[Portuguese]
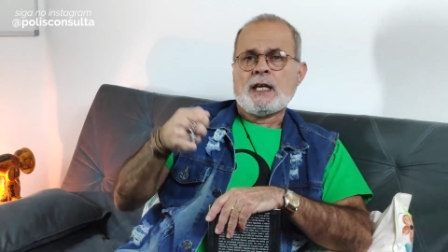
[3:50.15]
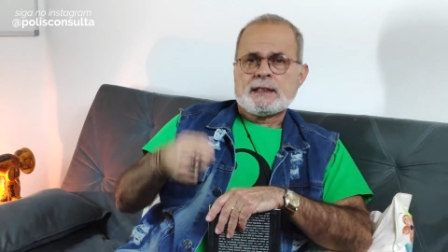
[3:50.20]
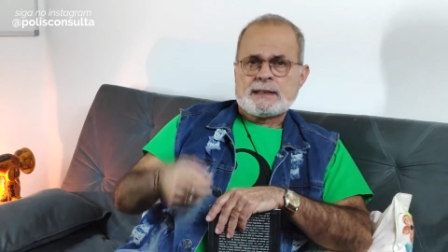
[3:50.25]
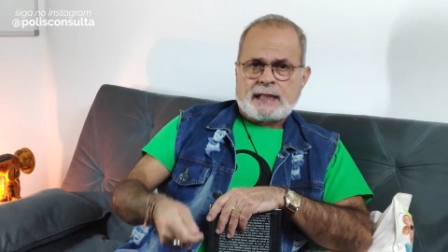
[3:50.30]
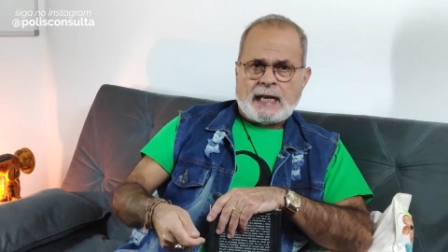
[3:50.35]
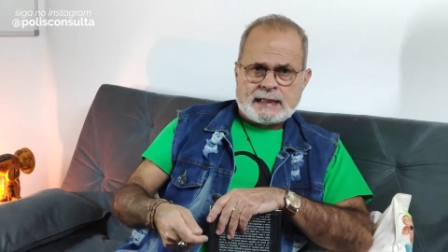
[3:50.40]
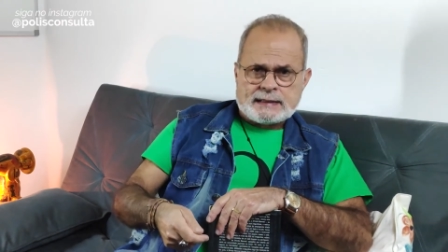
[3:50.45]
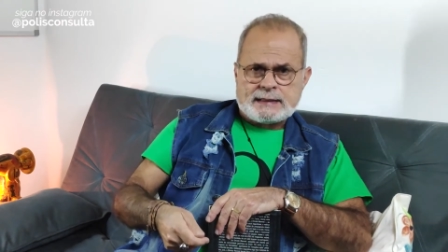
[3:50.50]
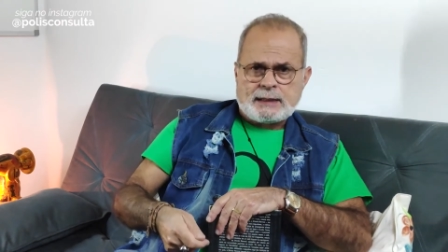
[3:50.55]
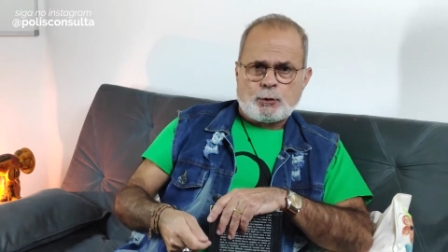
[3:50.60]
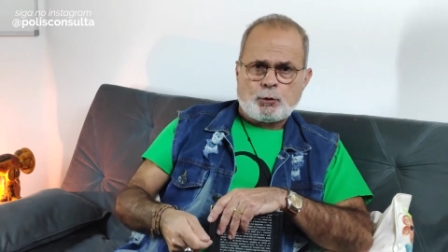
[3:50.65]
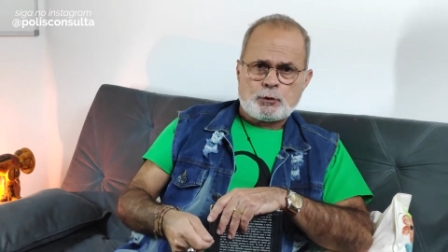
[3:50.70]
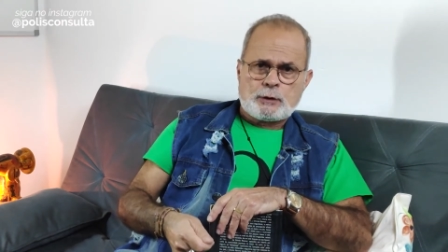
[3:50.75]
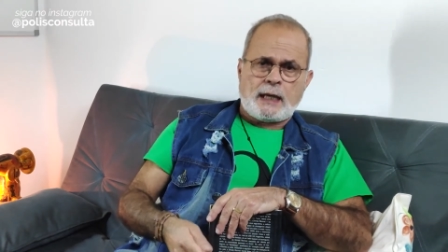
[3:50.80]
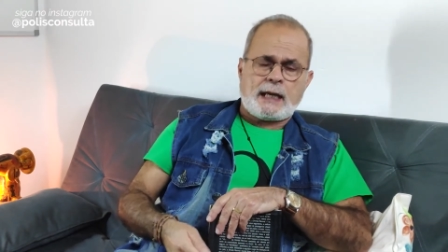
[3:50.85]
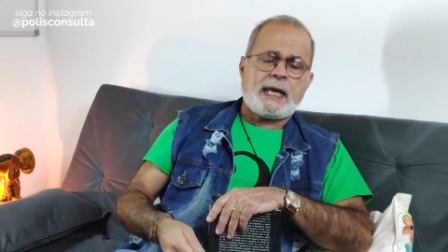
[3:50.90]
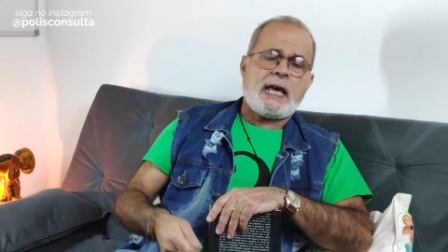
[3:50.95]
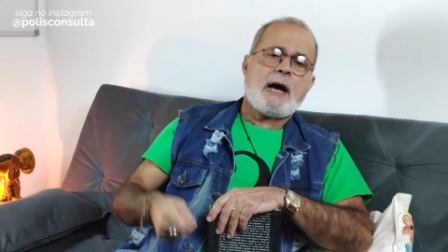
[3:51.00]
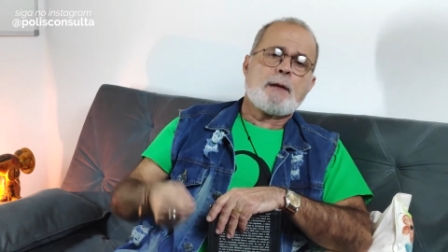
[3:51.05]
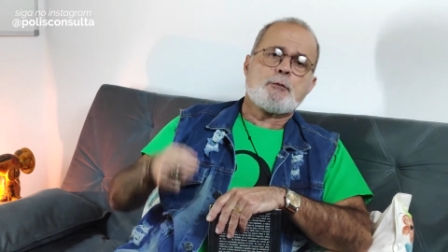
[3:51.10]
na
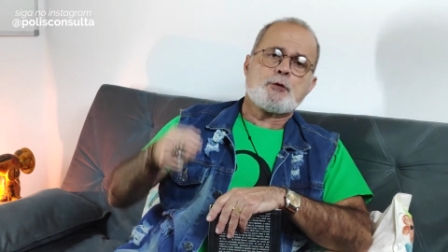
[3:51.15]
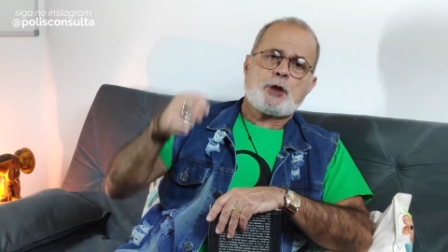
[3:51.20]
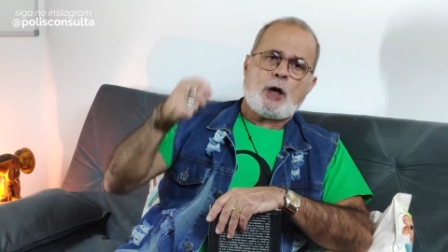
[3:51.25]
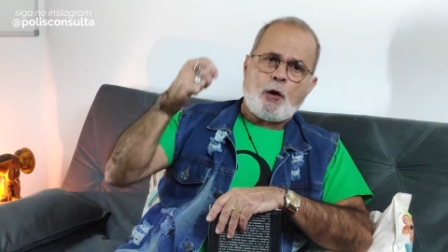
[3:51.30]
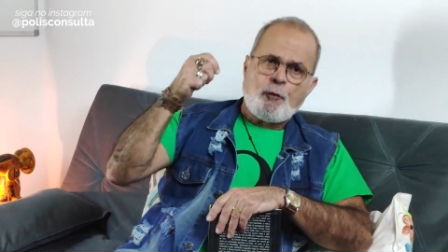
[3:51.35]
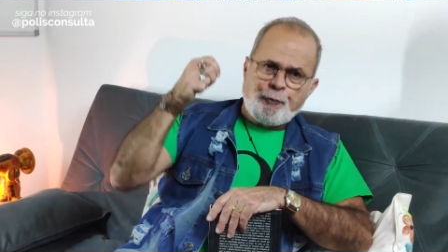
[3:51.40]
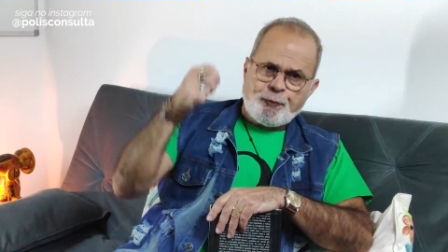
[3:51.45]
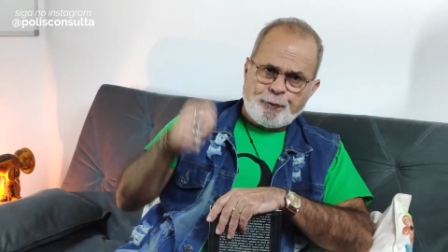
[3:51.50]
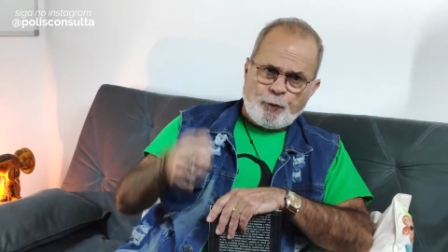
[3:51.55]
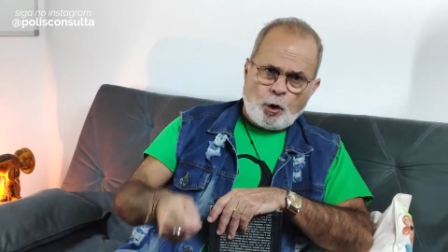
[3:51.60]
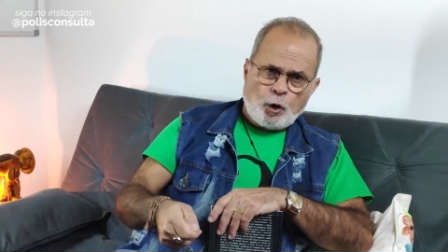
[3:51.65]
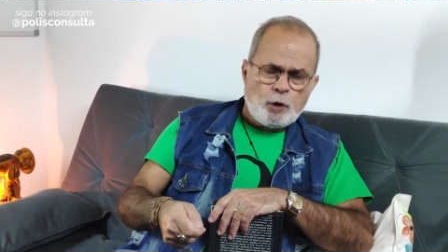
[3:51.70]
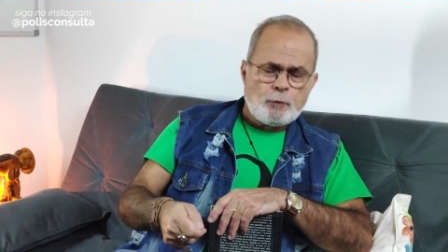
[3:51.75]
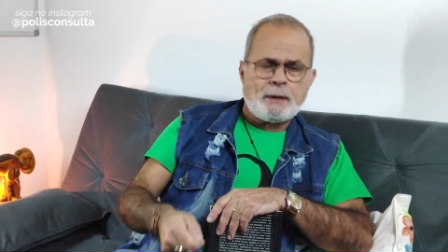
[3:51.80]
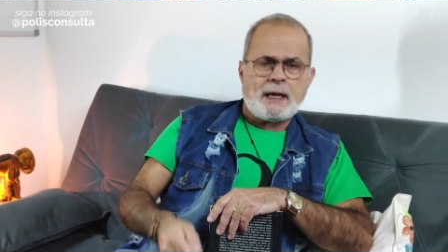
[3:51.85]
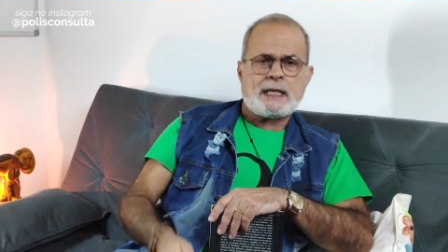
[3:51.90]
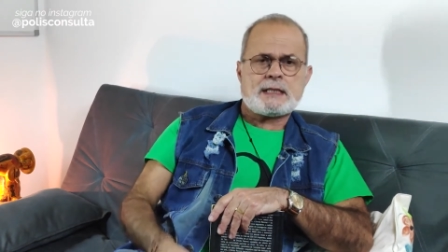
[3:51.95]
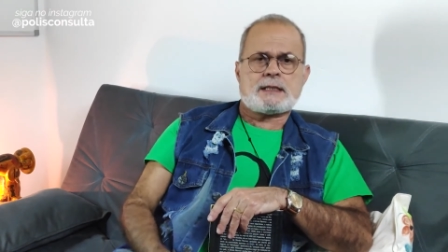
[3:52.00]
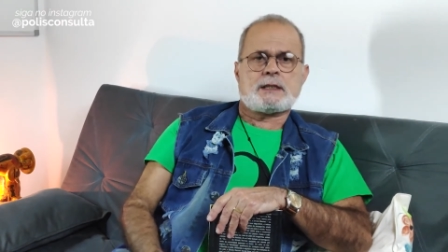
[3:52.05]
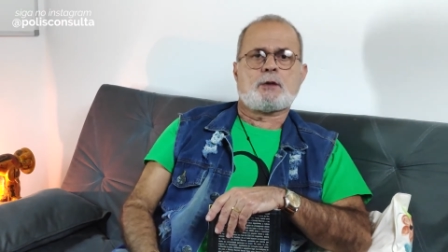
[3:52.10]
Segunda Guerra Mundial foi o
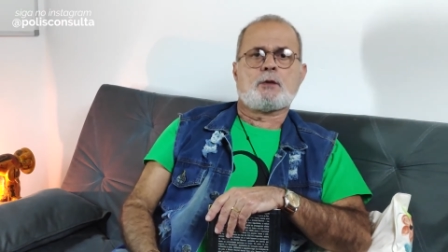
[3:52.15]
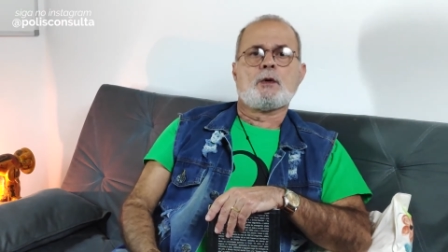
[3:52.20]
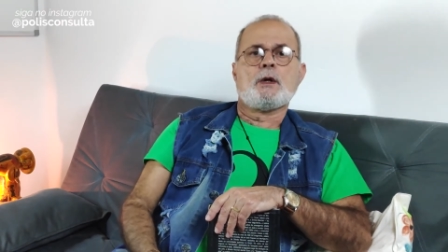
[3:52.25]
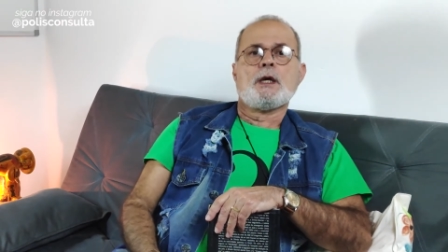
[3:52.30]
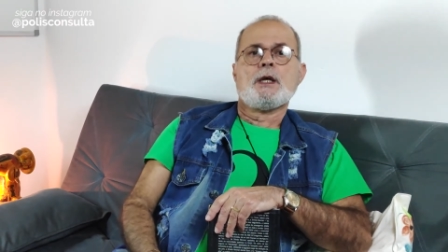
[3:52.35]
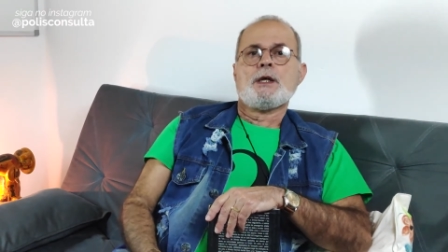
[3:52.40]
Brasil.